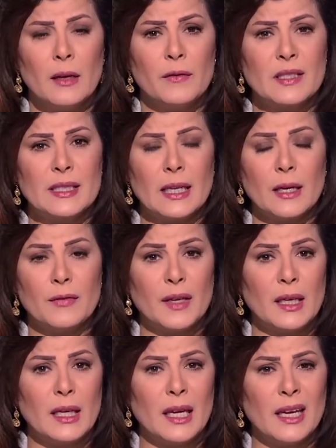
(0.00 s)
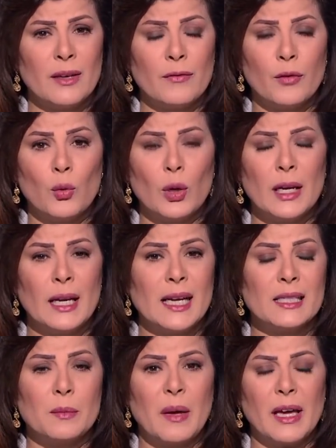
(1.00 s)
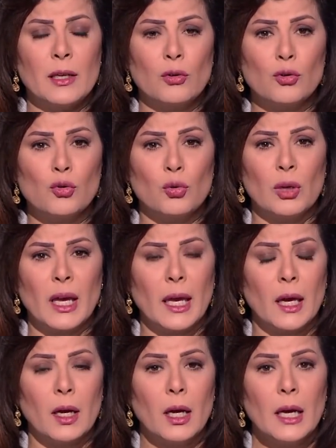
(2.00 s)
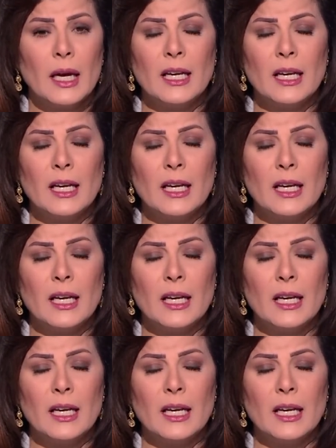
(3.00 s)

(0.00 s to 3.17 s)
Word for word: في السلفيين في كل الاسماء الاصوليه